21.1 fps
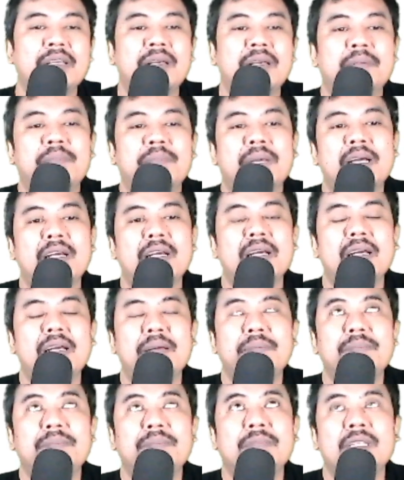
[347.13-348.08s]

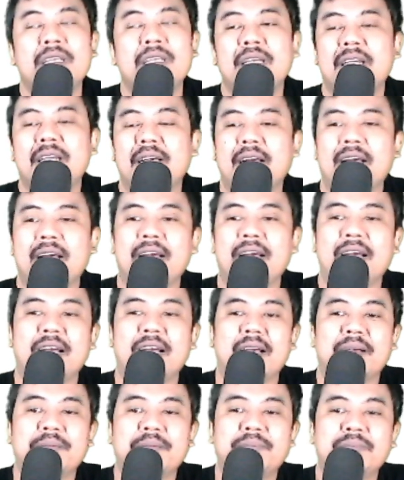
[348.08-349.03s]
maka
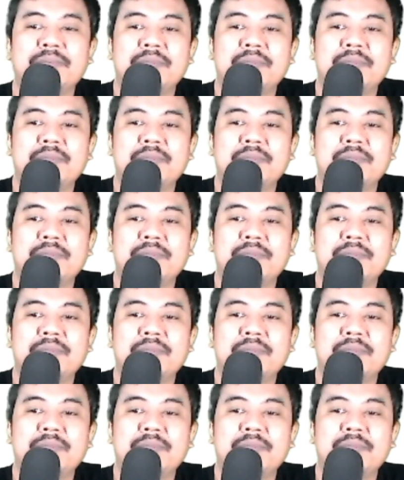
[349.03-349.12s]
nah,